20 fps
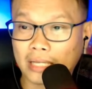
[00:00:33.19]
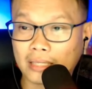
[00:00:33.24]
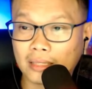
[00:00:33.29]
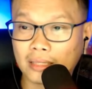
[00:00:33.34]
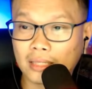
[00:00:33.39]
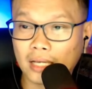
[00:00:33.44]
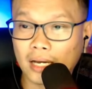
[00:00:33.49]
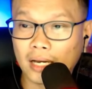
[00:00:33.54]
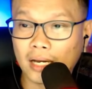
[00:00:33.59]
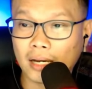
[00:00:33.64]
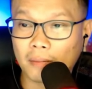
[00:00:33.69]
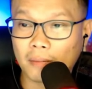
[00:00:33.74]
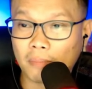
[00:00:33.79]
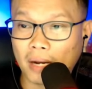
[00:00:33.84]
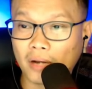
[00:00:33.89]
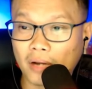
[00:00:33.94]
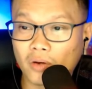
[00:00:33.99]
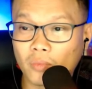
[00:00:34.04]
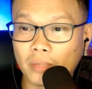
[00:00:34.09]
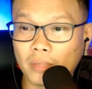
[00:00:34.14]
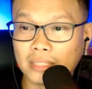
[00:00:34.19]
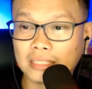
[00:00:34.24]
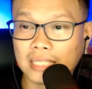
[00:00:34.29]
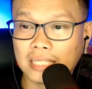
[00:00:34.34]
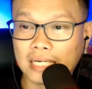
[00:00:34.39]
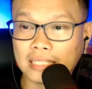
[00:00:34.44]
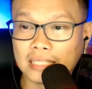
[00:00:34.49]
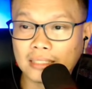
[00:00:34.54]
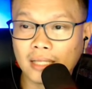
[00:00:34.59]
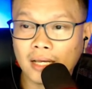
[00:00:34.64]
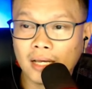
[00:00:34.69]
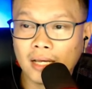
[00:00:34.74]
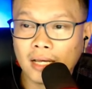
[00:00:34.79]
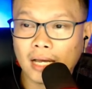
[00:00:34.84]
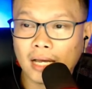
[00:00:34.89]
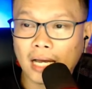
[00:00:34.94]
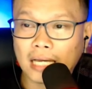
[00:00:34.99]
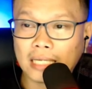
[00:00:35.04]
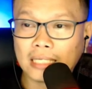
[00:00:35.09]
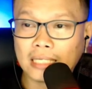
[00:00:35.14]
At uh, bago man yan
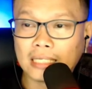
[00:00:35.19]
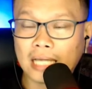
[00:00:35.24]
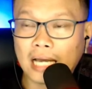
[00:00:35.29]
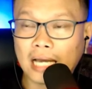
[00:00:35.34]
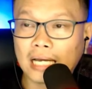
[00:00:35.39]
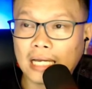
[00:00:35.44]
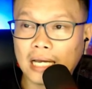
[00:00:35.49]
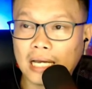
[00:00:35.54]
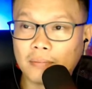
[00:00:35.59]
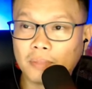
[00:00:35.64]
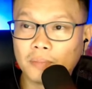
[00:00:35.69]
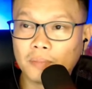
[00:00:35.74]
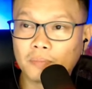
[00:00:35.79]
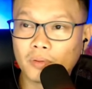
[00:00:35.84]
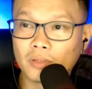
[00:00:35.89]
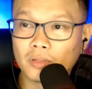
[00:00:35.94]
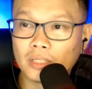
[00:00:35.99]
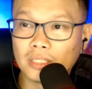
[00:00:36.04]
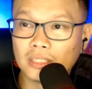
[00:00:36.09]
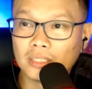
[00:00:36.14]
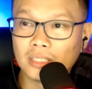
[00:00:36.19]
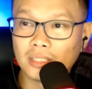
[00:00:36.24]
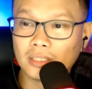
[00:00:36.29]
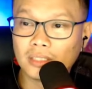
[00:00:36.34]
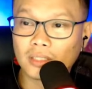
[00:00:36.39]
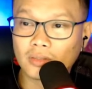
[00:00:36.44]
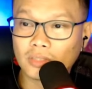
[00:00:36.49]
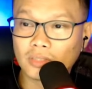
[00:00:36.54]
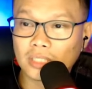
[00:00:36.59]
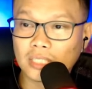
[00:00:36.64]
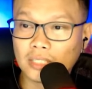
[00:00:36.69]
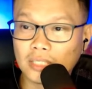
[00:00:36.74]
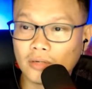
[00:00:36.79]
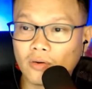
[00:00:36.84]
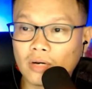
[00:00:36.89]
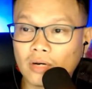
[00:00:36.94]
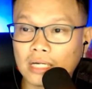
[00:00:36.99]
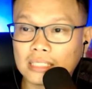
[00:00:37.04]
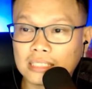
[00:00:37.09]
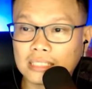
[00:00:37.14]
ay nakalaban po ni Jinjiro
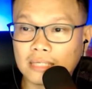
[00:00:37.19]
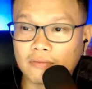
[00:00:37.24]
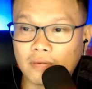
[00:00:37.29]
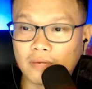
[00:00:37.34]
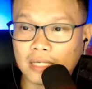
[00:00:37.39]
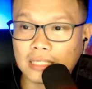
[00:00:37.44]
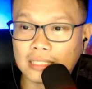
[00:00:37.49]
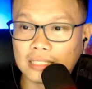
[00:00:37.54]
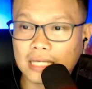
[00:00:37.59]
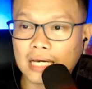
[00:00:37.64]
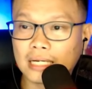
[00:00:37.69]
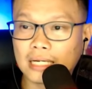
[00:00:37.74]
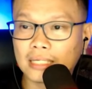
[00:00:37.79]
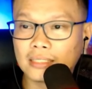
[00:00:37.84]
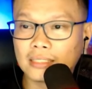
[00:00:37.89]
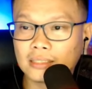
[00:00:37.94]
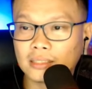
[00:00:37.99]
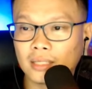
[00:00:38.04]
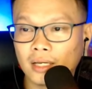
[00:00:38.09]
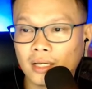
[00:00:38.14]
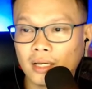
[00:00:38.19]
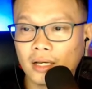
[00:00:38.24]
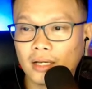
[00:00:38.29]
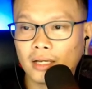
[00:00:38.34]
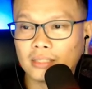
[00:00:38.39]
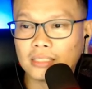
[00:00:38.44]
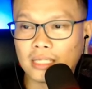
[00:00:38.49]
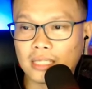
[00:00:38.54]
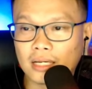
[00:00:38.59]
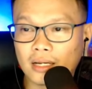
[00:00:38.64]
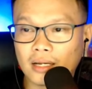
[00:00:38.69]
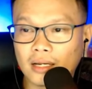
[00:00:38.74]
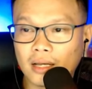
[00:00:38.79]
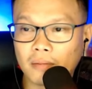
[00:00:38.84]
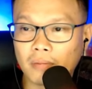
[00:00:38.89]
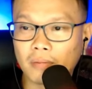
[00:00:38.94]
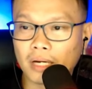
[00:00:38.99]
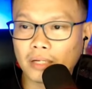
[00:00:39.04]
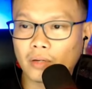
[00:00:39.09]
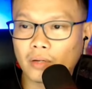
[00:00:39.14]
Shigeoka si Valladares, si Rene
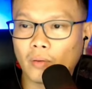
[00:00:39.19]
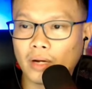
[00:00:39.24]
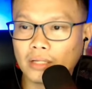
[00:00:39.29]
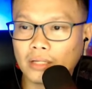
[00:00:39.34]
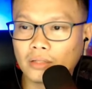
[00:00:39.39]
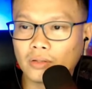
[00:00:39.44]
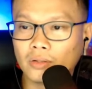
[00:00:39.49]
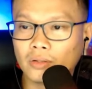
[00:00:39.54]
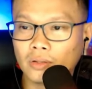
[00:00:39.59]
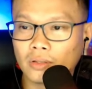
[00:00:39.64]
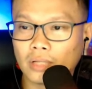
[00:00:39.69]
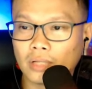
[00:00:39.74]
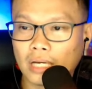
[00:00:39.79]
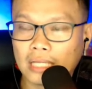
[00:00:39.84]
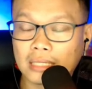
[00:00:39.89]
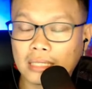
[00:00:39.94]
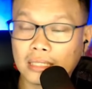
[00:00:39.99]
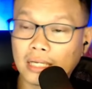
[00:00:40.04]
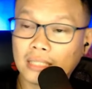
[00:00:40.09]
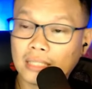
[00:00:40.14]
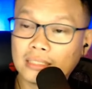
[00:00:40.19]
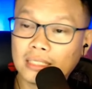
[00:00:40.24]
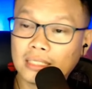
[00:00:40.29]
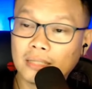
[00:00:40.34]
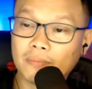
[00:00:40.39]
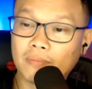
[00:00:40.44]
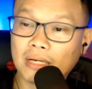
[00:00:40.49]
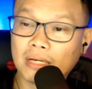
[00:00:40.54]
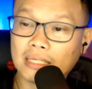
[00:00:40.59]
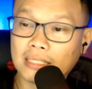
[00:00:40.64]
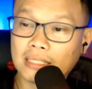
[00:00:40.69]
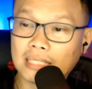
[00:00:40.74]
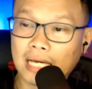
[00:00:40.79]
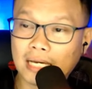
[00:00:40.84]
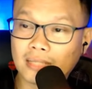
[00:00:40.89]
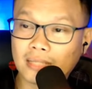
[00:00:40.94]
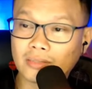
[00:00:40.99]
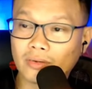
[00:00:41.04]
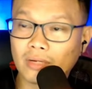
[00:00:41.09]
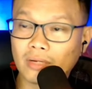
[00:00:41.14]
Marcuarto at uh, si
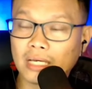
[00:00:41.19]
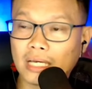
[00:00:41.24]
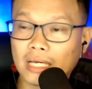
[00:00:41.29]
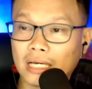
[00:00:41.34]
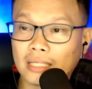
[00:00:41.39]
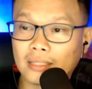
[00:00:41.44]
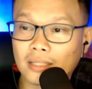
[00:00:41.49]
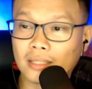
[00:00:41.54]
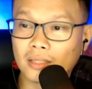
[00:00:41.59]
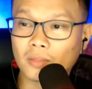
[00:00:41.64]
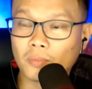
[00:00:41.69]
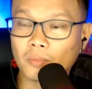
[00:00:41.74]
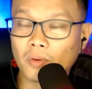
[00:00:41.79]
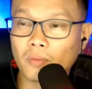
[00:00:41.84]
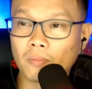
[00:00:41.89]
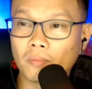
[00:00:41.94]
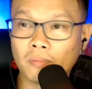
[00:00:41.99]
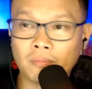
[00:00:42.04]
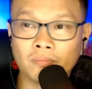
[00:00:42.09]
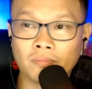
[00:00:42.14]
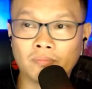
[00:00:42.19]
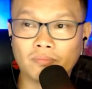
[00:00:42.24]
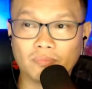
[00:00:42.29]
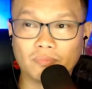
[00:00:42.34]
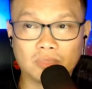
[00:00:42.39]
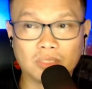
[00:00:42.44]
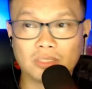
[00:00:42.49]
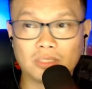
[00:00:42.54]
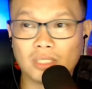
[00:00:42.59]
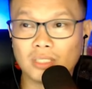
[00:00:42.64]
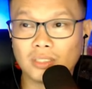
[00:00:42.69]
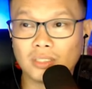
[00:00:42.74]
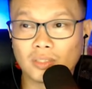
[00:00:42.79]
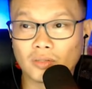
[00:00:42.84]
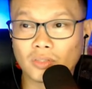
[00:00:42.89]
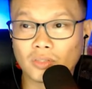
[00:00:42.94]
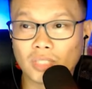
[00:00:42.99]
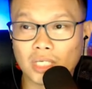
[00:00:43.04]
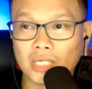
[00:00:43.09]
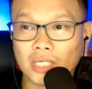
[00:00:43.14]
Valladares uli. At ito pong
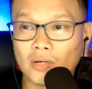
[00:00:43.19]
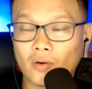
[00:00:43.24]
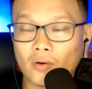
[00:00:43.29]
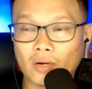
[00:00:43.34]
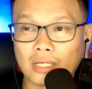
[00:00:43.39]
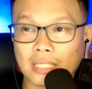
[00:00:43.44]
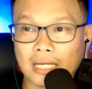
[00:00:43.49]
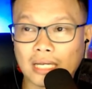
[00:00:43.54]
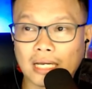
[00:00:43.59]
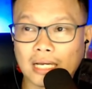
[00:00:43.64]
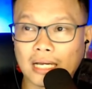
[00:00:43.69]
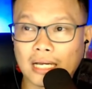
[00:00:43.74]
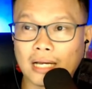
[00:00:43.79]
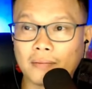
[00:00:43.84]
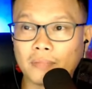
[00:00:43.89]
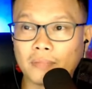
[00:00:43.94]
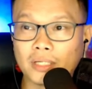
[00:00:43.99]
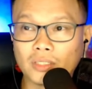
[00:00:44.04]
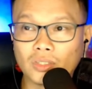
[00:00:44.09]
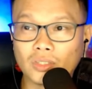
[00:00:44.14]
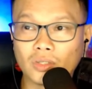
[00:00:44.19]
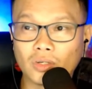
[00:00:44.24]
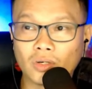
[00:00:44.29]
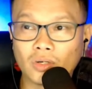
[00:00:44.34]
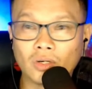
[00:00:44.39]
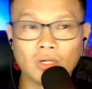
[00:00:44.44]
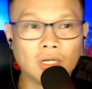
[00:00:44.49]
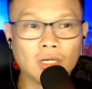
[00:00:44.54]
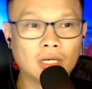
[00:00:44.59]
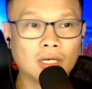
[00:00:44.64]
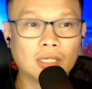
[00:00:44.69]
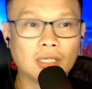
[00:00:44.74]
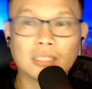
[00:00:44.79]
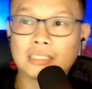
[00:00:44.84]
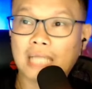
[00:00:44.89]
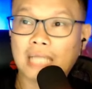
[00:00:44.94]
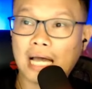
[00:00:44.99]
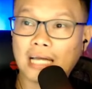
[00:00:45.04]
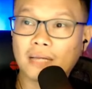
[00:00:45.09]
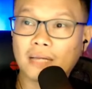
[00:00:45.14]
Jinjiro Shigeoka talaga medyo
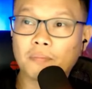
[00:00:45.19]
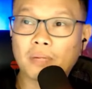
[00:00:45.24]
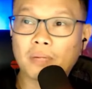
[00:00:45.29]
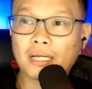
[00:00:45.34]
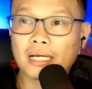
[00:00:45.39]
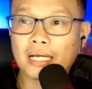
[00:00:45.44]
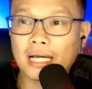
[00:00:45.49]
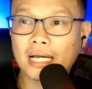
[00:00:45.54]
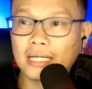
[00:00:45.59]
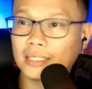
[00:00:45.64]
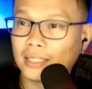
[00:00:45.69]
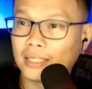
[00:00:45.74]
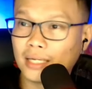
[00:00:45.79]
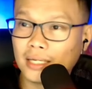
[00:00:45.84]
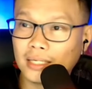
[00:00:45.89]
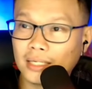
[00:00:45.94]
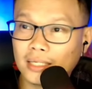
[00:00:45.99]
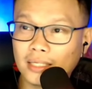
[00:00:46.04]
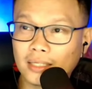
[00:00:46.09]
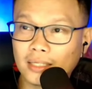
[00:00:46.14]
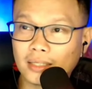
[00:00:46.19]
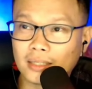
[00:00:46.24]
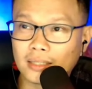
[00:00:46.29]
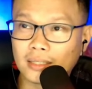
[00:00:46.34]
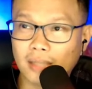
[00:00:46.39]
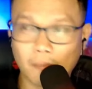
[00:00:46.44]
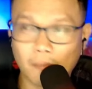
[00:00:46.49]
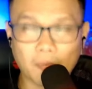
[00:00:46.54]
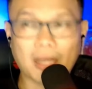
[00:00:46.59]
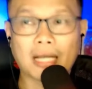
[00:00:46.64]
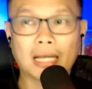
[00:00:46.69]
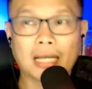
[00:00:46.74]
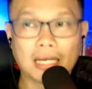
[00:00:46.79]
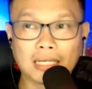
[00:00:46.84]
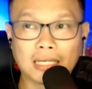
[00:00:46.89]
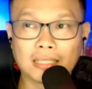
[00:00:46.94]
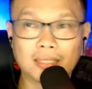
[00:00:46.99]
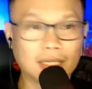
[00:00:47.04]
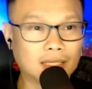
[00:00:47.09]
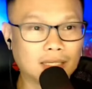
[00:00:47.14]
sa akin palagay ay
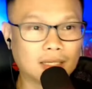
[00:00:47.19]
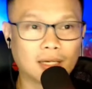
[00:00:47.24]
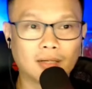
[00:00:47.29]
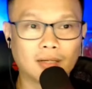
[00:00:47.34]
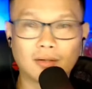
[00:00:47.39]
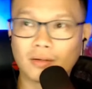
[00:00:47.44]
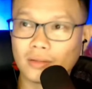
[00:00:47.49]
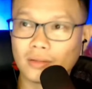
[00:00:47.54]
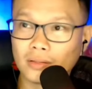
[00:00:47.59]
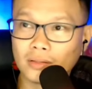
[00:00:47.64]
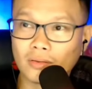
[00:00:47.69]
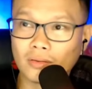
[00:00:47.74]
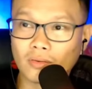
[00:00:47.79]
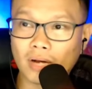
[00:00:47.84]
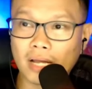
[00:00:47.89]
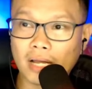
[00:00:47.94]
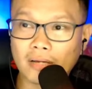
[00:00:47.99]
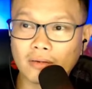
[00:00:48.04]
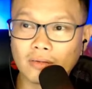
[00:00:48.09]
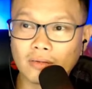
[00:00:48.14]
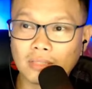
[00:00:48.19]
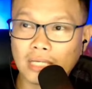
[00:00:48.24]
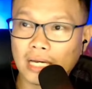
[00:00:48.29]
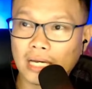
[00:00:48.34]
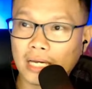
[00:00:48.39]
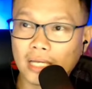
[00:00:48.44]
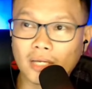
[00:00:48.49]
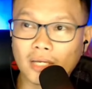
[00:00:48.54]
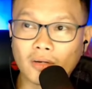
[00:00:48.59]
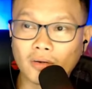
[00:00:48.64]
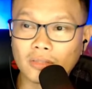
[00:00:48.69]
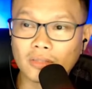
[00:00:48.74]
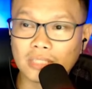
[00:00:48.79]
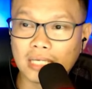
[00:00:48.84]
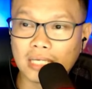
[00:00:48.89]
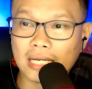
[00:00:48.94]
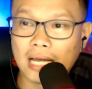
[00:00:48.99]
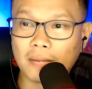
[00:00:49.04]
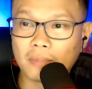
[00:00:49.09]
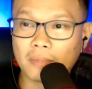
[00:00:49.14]
napakagaling din. Ano, yung record niya ay
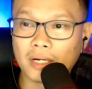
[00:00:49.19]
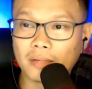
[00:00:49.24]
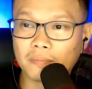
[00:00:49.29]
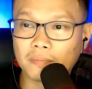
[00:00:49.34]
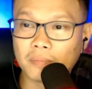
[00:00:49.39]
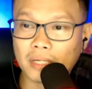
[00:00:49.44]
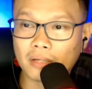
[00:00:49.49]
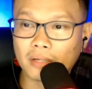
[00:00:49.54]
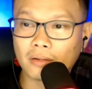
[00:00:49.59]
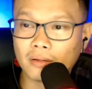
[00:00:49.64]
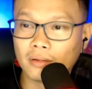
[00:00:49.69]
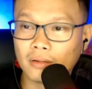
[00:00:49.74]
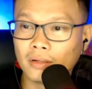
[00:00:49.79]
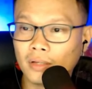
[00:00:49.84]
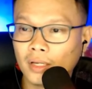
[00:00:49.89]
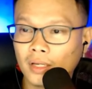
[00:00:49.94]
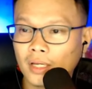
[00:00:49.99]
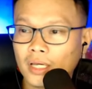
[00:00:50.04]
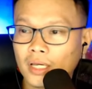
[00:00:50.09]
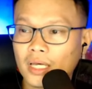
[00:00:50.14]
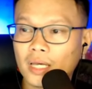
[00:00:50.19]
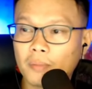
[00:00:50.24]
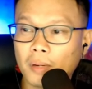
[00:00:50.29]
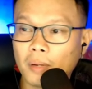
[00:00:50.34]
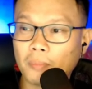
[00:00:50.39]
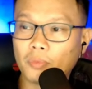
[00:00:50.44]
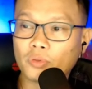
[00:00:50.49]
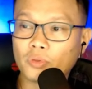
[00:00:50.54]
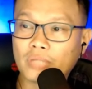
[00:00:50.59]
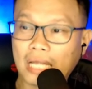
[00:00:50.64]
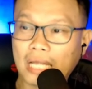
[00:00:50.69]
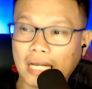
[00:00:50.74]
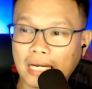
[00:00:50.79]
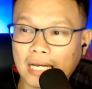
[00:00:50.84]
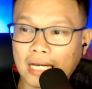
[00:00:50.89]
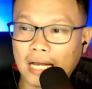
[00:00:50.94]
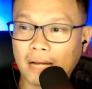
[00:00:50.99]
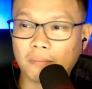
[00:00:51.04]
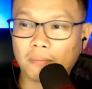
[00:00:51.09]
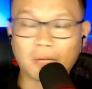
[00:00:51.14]
konti lamang pero iba po
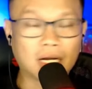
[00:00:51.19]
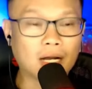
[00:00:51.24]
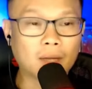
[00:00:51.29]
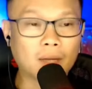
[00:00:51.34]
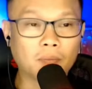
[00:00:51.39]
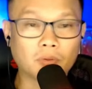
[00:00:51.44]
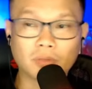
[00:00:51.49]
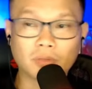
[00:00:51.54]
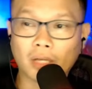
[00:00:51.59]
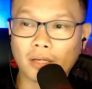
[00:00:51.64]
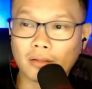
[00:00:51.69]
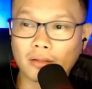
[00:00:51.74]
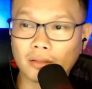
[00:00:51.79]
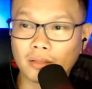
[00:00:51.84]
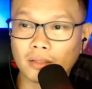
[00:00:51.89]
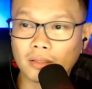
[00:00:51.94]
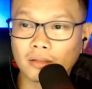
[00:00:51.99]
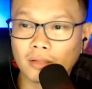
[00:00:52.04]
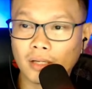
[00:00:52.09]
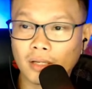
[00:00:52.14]
talaga ang mga hapon ngayon.